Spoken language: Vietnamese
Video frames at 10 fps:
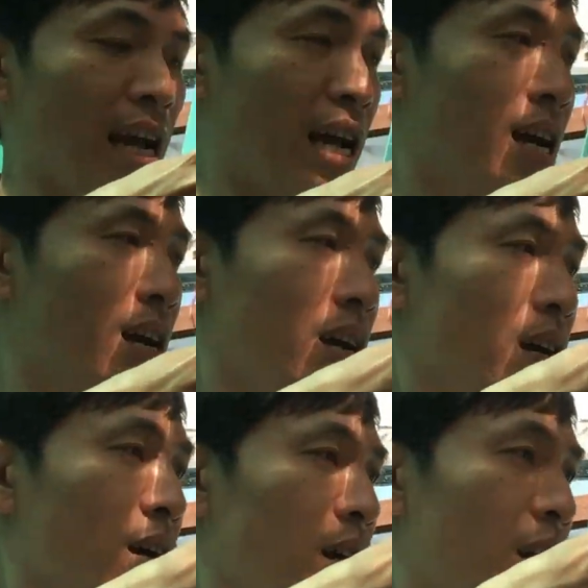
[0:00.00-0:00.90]
ờ,
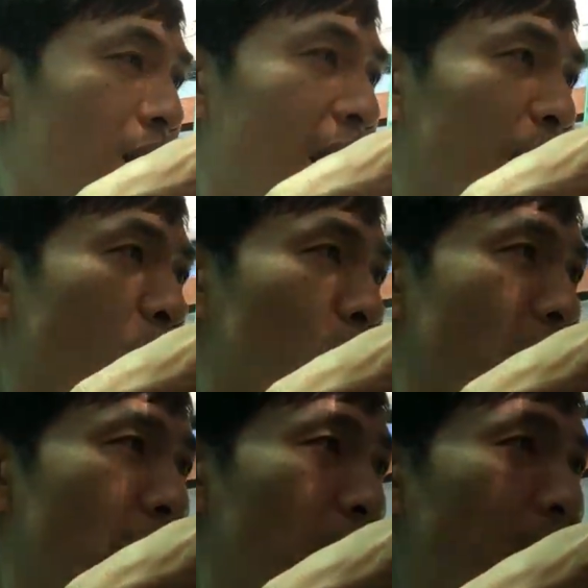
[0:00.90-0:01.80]
đang
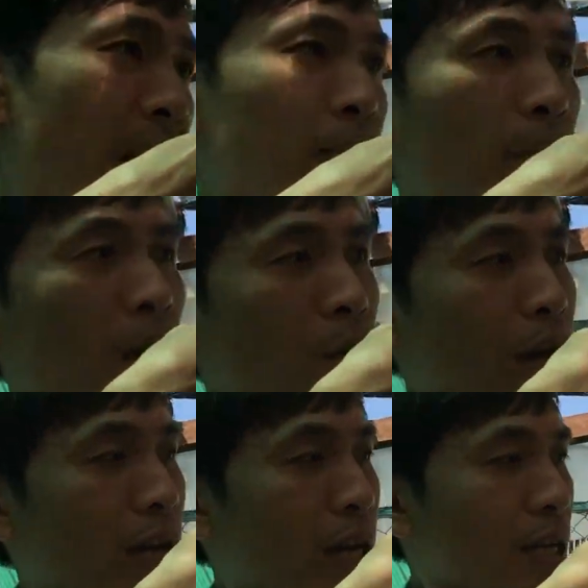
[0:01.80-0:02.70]
bung ờ, ba mầm gốc rồi